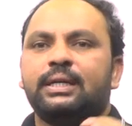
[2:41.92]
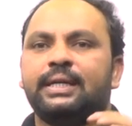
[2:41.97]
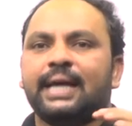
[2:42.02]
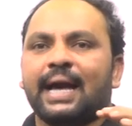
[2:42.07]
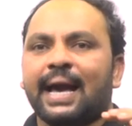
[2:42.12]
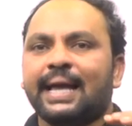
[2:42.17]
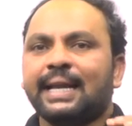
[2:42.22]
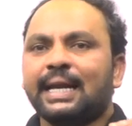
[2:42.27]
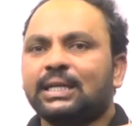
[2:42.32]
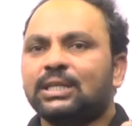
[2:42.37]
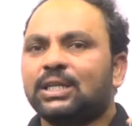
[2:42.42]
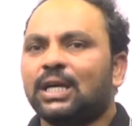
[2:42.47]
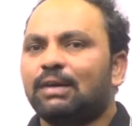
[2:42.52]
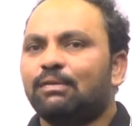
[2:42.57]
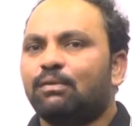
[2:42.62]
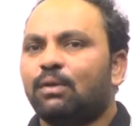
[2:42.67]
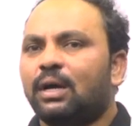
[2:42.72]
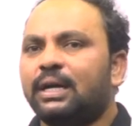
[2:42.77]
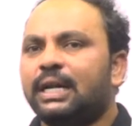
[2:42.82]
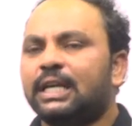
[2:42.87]
డైరెక్ట్గా
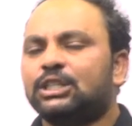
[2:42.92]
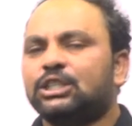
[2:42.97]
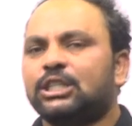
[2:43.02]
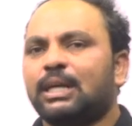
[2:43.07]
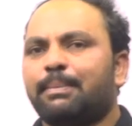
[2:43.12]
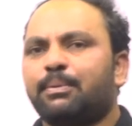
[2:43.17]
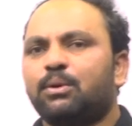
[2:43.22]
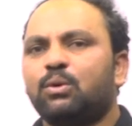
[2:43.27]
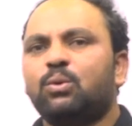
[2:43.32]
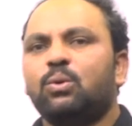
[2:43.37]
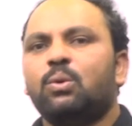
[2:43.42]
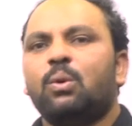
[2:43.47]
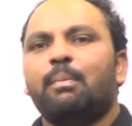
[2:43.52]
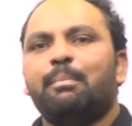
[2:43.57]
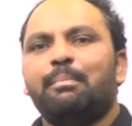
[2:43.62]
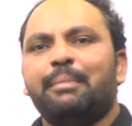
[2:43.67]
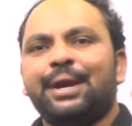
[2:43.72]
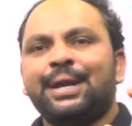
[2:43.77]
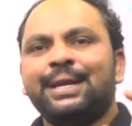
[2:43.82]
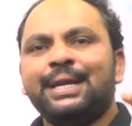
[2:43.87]
వర్డ్ ఇచ్చినప్పుడు
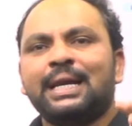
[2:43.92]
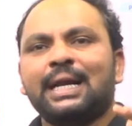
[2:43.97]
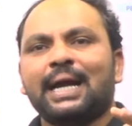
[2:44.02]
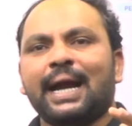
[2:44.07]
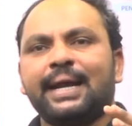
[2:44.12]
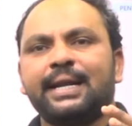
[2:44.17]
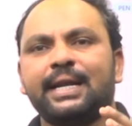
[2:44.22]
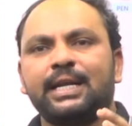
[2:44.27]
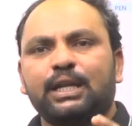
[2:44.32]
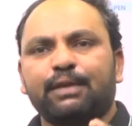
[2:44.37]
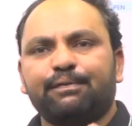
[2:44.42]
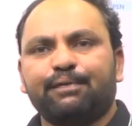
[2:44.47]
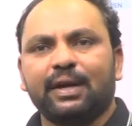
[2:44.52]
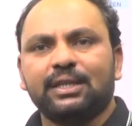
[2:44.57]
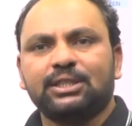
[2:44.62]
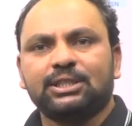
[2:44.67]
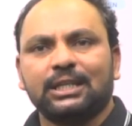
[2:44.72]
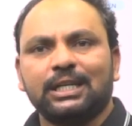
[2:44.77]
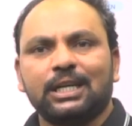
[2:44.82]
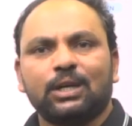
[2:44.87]
మీనింగ్
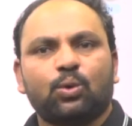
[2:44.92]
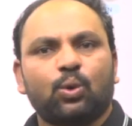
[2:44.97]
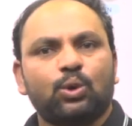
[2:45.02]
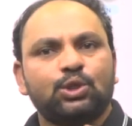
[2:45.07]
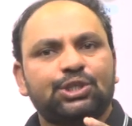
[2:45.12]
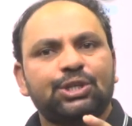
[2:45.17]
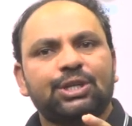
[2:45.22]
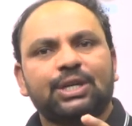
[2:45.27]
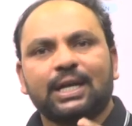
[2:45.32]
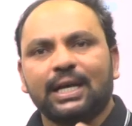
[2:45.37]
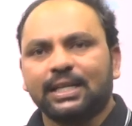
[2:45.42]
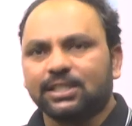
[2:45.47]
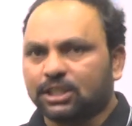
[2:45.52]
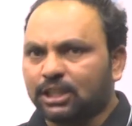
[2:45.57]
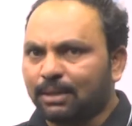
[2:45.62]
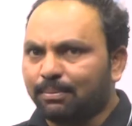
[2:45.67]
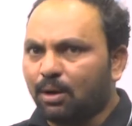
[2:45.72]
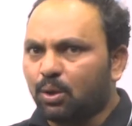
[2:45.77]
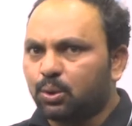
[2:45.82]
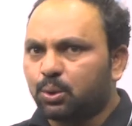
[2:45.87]
ఐడెంటిఫై చేయడం కొంచెం
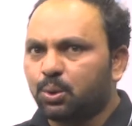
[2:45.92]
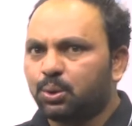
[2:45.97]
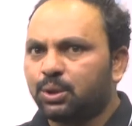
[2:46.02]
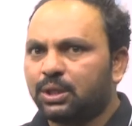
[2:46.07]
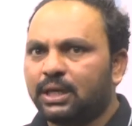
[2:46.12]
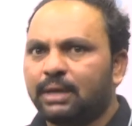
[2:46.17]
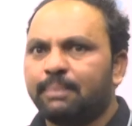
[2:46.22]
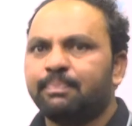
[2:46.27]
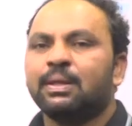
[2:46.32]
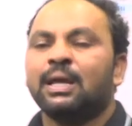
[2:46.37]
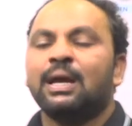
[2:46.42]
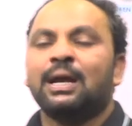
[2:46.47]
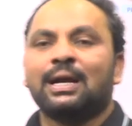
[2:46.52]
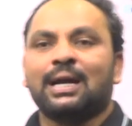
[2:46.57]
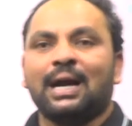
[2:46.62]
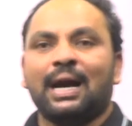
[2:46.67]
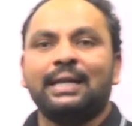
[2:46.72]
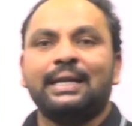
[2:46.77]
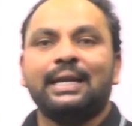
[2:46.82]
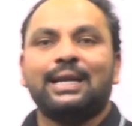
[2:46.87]
కష్టం అవుతుంది
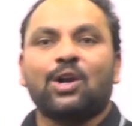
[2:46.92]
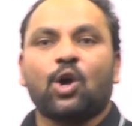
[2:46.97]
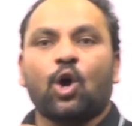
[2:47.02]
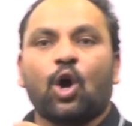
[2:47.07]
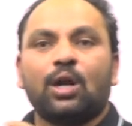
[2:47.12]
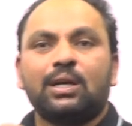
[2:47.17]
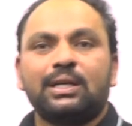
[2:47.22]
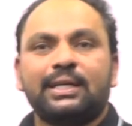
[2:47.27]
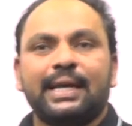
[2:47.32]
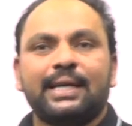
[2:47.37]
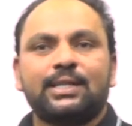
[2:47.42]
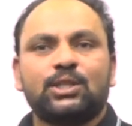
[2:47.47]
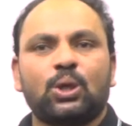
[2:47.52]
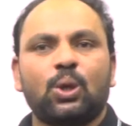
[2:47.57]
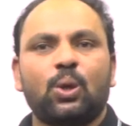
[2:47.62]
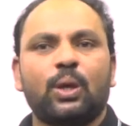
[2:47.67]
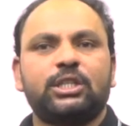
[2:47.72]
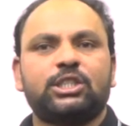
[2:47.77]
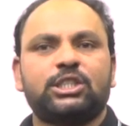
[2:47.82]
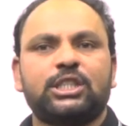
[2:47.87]
కానీ
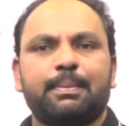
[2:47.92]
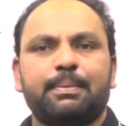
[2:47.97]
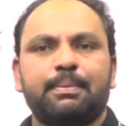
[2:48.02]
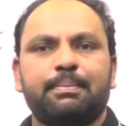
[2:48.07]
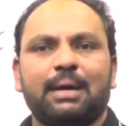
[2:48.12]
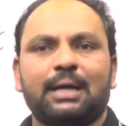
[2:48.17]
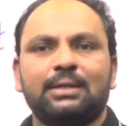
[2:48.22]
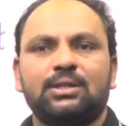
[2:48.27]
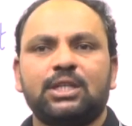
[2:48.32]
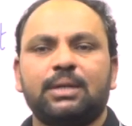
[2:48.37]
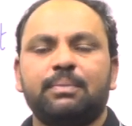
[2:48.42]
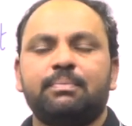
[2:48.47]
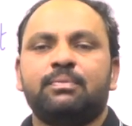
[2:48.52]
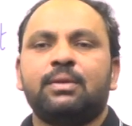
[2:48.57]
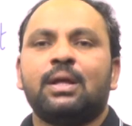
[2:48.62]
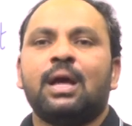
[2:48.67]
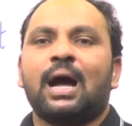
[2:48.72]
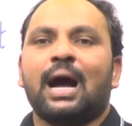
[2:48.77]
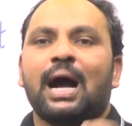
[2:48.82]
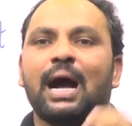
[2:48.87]
కాంటెక్స్లో ఇచ్చినప్పుడు మాత్రం
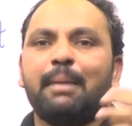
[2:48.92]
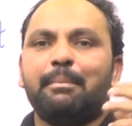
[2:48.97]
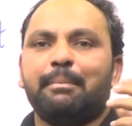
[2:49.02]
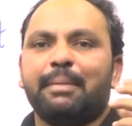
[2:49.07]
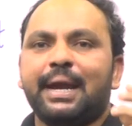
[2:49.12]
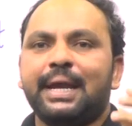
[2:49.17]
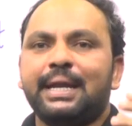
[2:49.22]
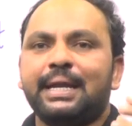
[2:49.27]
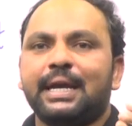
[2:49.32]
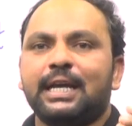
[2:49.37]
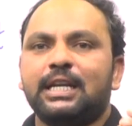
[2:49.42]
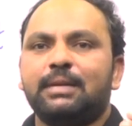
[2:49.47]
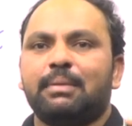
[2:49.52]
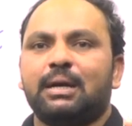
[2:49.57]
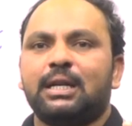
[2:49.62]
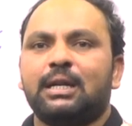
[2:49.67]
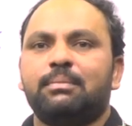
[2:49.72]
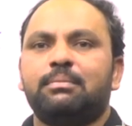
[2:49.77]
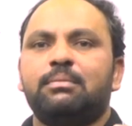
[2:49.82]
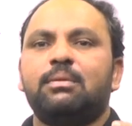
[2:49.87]
ఆ మీనింగ్ని
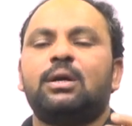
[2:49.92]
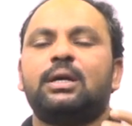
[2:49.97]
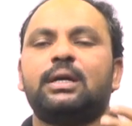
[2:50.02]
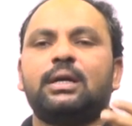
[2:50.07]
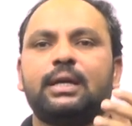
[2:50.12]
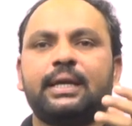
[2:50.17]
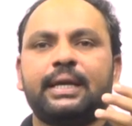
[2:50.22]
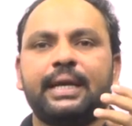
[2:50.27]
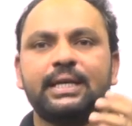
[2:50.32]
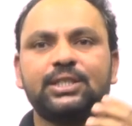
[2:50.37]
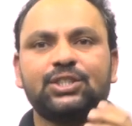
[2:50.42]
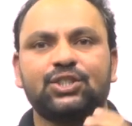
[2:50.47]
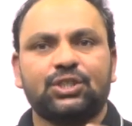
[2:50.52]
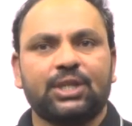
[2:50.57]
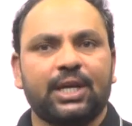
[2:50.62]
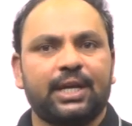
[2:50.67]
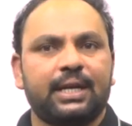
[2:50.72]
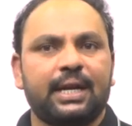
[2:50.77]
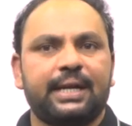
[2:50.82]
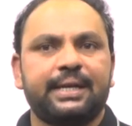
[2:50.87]
మనం గెస్
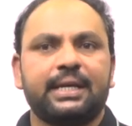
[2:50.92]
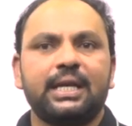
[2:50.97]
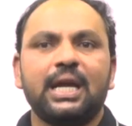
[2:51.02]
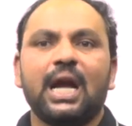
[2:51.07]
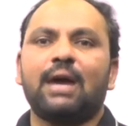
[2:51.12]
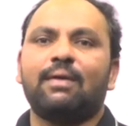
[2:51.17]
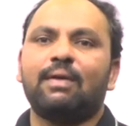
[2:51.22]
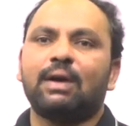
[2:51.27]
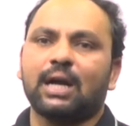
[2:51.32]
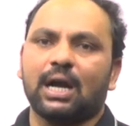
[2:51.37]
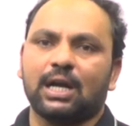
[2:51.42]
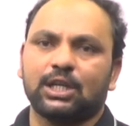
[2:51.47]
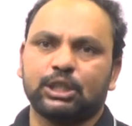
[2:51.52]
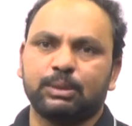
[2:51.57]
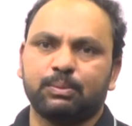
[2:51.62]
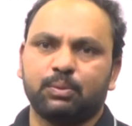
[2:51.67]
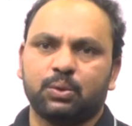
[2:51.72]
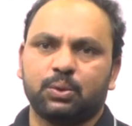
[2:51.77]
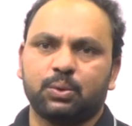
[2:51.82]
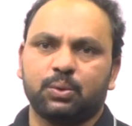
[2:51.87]
చేయడానికి
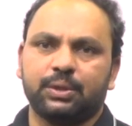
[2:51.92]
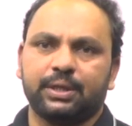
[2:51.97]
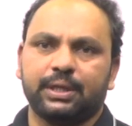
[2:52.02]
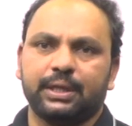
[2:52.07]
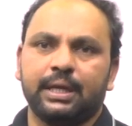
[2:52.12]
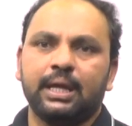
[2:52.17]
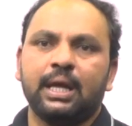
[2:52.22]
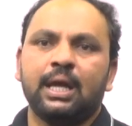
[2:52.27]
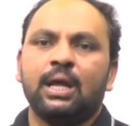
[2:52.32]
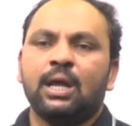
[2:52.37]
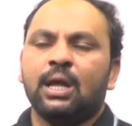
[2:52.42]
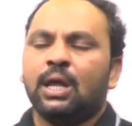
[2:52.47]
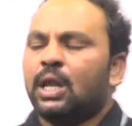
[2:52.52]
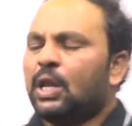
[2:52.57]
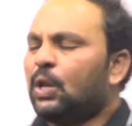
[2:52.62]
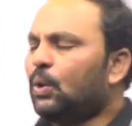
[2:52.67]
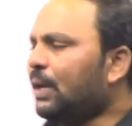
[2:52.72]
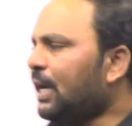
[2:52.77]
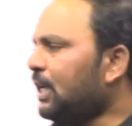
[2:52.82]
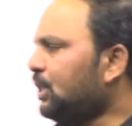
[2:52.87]
అవకాశం ఉంటుంది
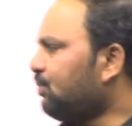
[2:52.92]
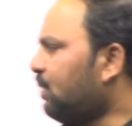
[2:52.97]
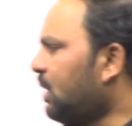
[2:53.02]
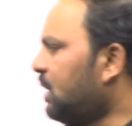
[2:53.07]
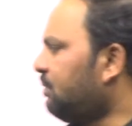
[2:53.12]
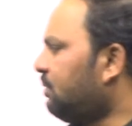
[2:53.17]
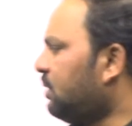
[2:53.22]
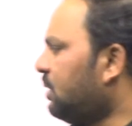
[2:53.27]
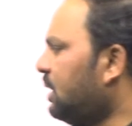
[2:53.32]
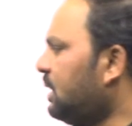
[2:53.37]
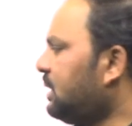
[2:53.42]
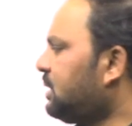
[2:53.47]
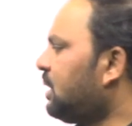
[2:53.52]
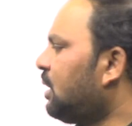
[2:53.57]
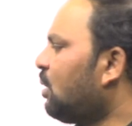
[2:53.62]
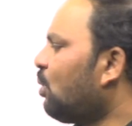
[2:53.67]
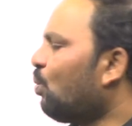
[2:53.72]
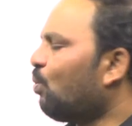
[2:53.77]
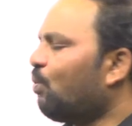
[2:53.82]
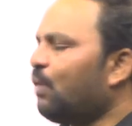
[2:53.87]
లుక్ ఎట్ వన్ వర్డ్
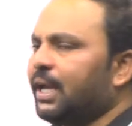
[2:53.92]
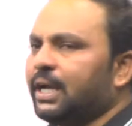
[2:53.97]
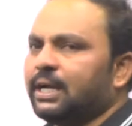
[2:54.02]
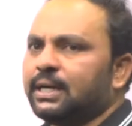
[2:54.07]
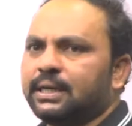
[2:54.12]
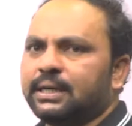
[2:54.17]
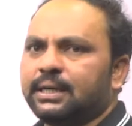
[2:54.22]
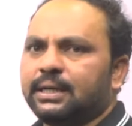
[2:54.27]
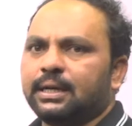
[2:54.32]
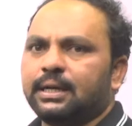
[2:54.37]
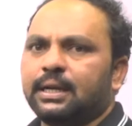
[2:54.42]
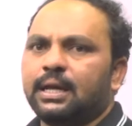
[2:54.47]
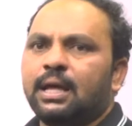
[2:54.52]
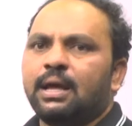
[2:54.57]
విగర్